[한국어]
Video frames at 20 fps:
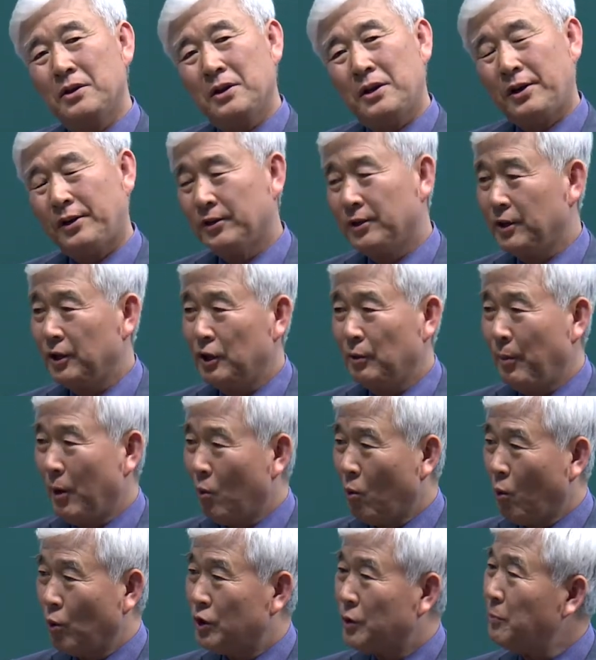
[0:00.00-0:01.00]
한
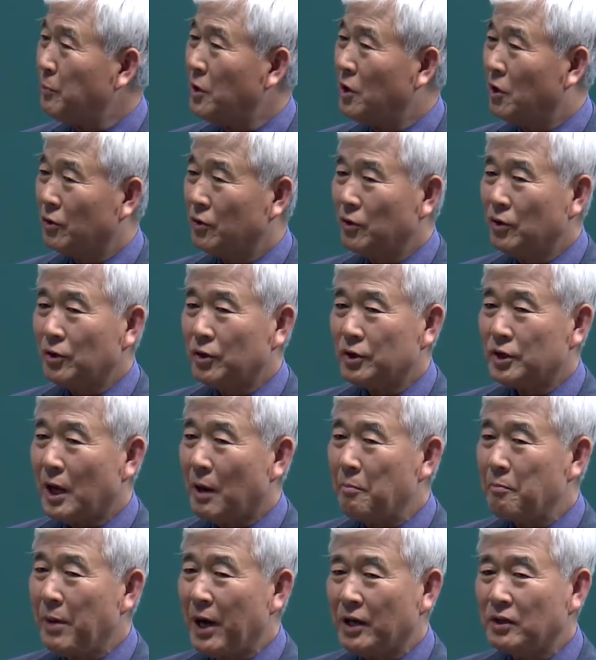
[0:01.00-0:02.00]
250년,
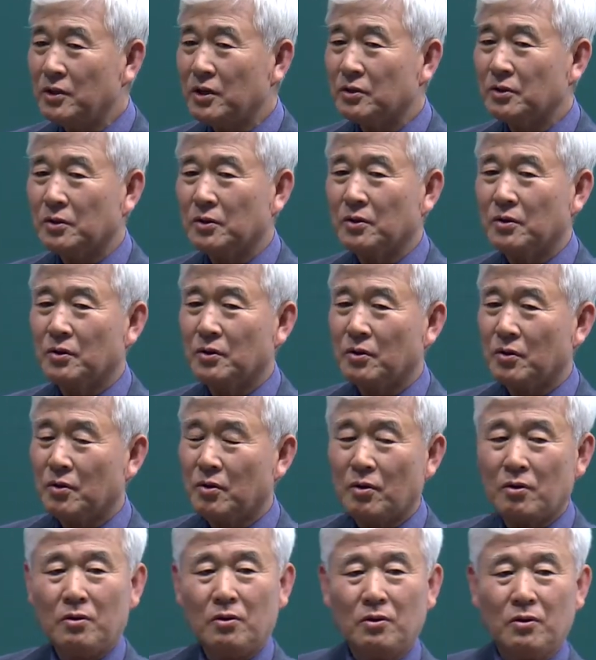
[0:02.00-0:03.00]
300년
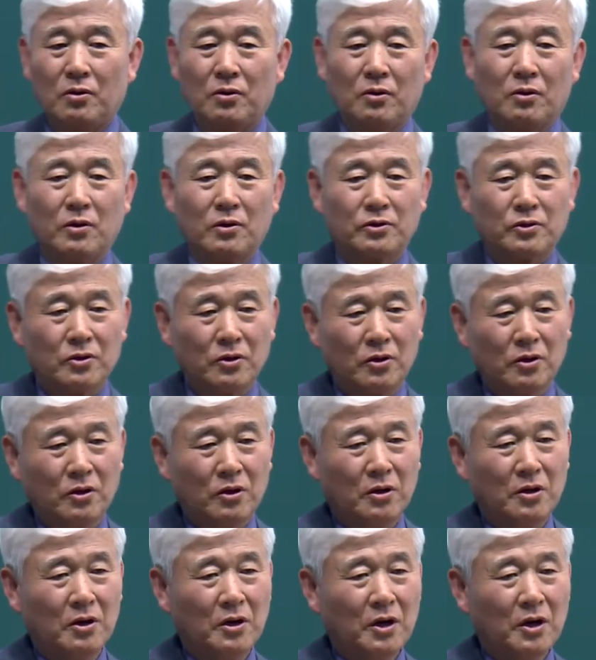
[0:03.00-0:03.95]
걸려서